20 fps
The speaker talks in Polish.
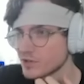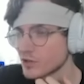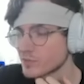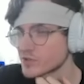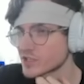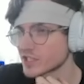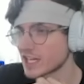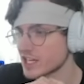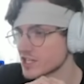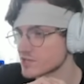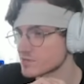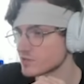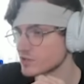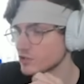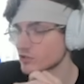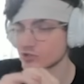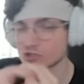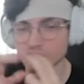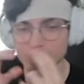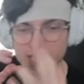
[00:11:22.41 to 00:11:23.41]
to przegraliśmy
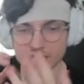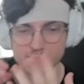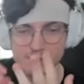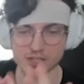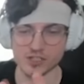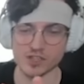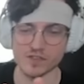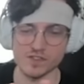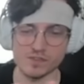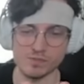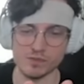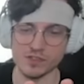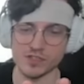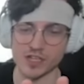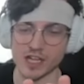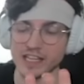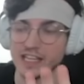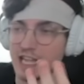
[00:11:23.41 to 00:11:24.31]
tylko 4 mecze w splicie.